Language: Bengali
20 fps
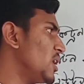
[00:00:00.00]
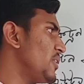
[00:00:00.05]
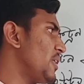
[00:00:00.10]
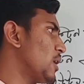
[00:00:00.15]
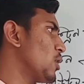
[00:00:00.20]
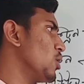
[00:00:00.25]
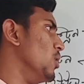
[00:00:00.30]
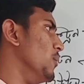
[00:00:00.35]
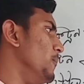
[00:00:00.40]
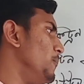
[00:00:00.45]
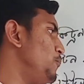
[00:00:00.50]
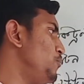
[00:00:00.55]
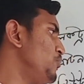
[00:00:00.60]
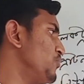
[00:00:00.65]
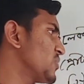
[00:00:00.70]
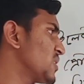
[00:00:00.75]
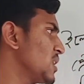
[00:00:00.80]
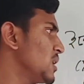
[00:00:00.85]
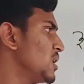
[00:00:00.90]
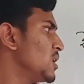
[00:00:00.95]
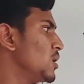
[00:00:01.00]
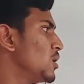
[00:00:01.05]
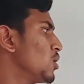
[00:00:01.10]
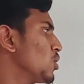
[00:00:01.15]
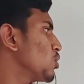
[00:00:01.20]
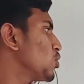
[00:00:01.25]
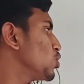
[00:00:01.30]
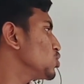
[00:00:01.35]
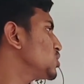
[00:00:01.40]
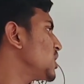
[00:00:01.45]
করে দেখো
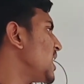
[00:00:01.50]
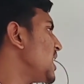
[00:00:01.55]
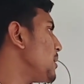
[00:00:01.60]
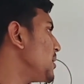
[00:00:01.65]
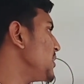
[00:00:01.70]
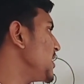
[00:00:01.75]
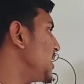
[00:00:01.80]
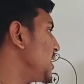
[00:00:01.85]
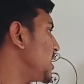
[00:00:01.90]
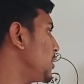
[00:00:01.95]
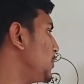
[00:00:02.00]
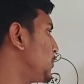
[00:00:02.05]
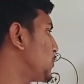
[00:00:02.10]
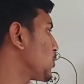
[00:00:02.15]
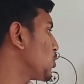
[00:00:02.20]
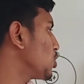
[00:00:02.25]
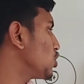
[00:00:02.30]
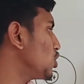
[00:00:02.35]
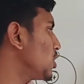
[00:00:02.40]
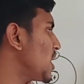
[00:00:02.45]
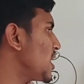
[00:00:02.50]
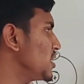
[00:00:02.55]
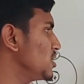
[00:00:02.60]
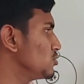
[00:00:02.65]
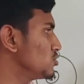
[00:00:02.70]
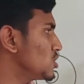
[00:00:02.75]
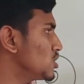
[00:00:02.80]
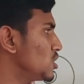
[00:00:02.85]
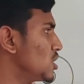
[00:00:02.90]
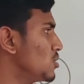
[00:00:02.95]
কোথায় আমাদের প্রোটন আর
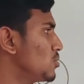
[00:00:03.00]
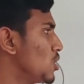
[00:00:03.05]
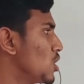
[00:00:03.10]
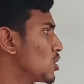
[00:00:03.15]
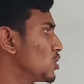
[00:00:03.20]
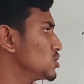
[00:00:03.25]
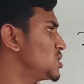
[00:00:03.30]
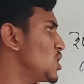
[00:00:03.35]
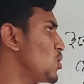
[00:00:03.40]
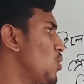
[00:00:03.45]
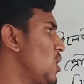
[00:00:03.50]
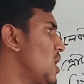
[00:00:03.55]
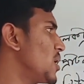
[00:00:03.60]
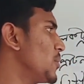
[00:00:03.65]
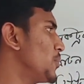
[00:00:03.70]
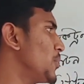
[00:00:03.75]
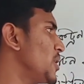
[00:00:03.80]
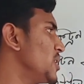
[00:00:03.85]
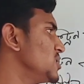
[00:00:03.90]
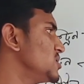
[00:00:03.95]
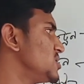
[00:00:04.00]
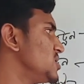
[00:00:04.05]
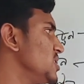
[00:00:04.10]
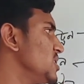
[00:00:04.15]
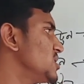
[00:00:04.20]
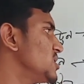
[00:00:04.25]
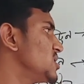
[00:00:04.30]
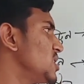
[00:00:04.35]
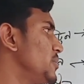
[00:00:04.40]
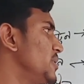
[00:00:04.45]
নিউটনের ভর হচ্ছে ওয়ান পয়েন্ট
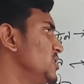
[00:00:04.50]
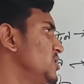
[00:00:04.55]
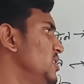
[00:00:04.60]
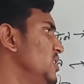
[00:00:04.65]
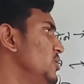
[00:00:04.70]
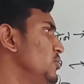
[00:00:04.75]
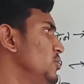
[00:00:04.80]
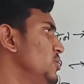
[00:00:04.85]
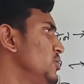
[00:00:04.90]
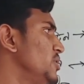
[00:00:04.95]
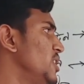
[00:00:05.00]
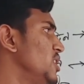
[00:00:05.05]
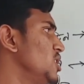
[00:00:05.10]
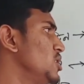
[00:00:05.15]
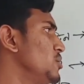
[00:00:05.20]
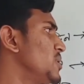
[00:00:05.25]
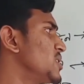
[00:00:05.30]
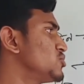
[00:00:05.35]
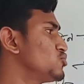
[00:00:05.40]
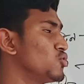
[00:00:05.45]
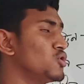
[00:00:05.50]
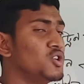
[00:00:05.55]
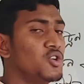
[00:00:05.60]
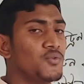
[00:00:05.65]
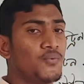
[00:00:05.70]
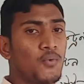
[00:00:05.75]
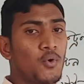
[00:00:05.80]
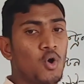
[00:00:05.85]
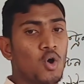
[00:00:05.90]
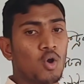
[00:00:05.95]
সিক্স সেভেন থ্রি টোয়েন্টি টেন ইনভার্স
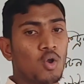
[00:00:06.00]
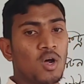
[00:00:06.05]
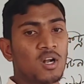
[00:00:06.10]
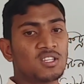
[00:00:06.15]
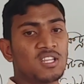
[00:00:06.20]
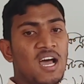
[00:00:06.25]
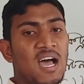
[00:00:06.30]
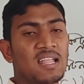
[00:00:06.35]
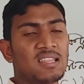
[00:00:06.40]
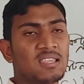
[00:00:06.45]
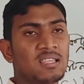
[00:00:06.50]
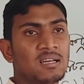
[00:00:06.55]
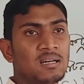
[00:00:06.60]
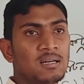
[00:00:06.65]
টোয়েন্টি ফোর অর্থাৎ